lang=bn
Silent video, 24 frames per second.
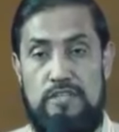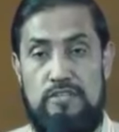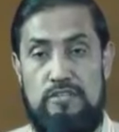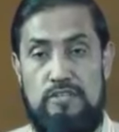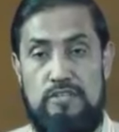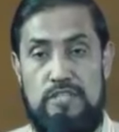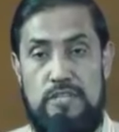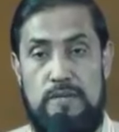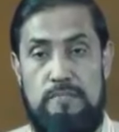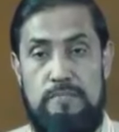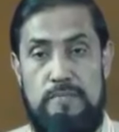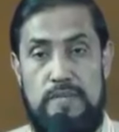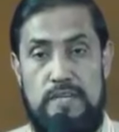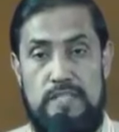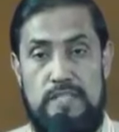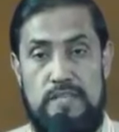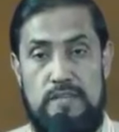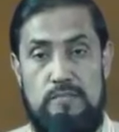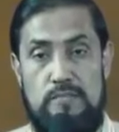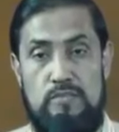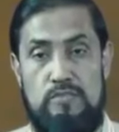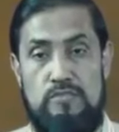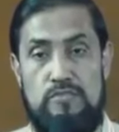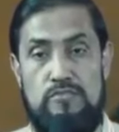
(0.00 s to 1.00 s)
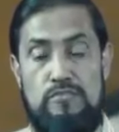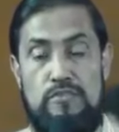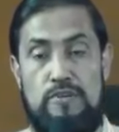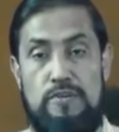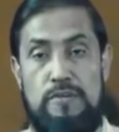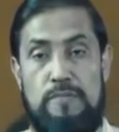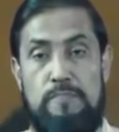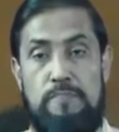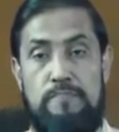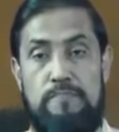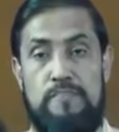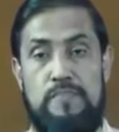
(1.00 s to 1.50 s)
সম্মানিত সাংবাদিক
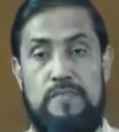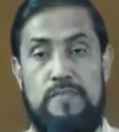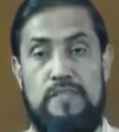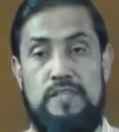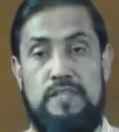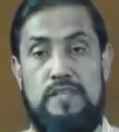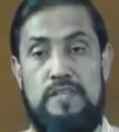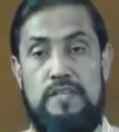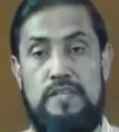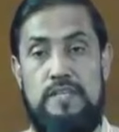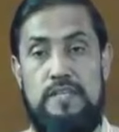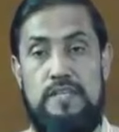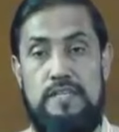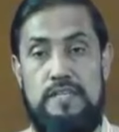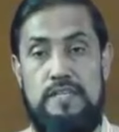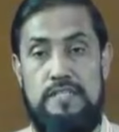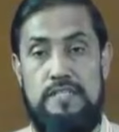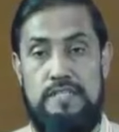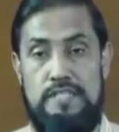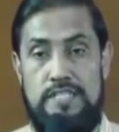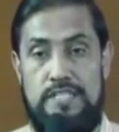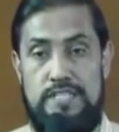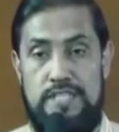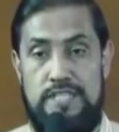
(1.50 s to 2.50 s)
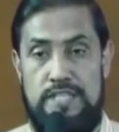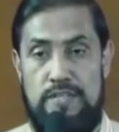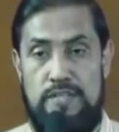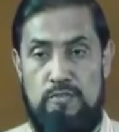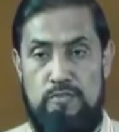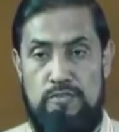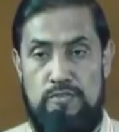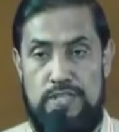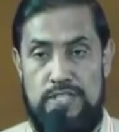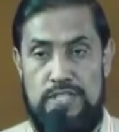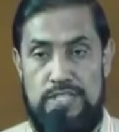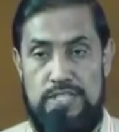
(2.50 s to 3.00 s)
বন্ধুগণ
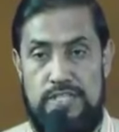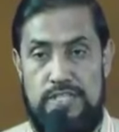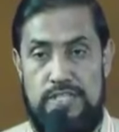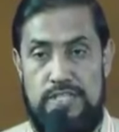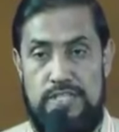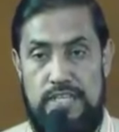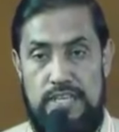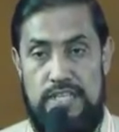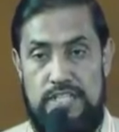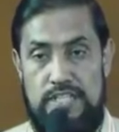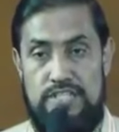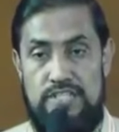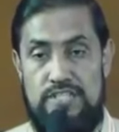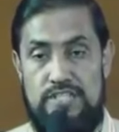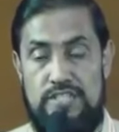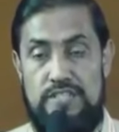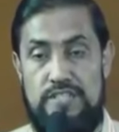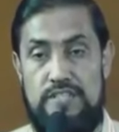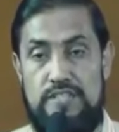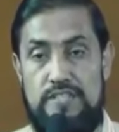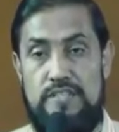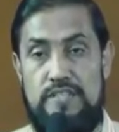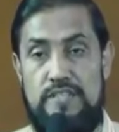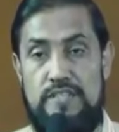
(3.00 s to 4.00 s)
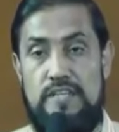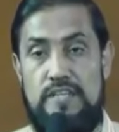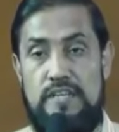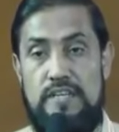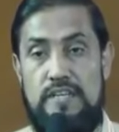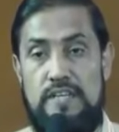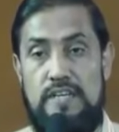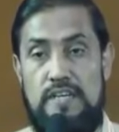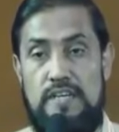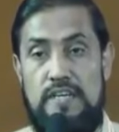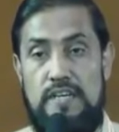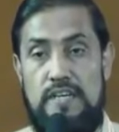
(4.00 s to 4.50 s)
ডিস্টিংগুইসড গেস্ট
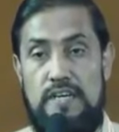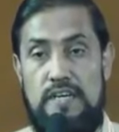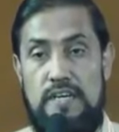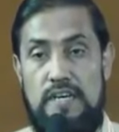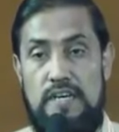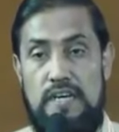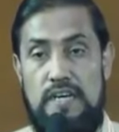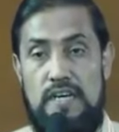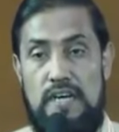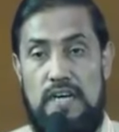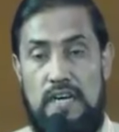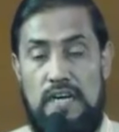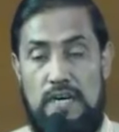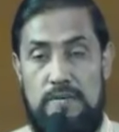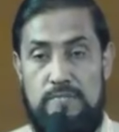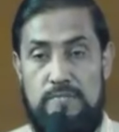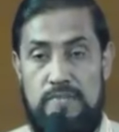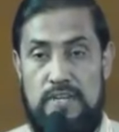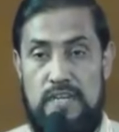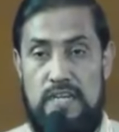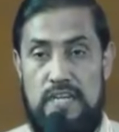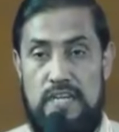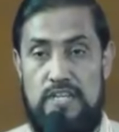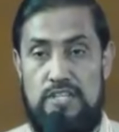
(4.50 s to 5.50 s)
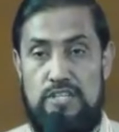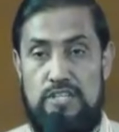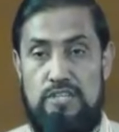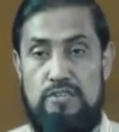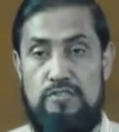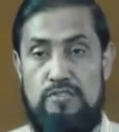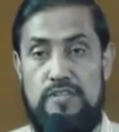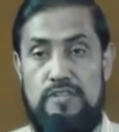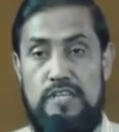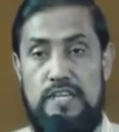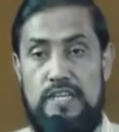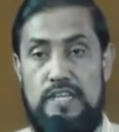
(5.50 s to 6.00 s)
আমরা আল্লাহর
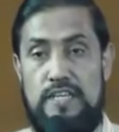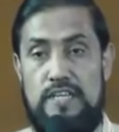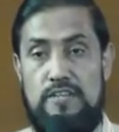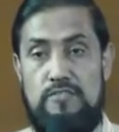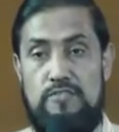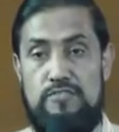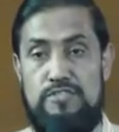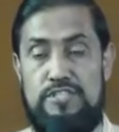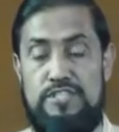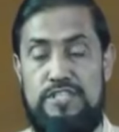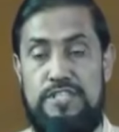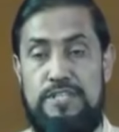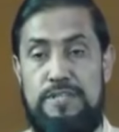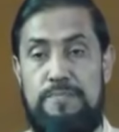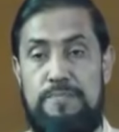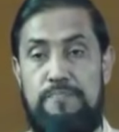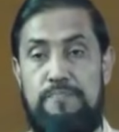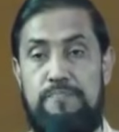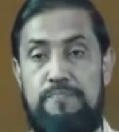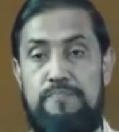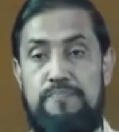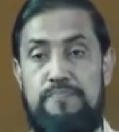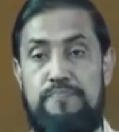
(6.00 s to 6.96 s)
শুক্রিয়া আদায় করছি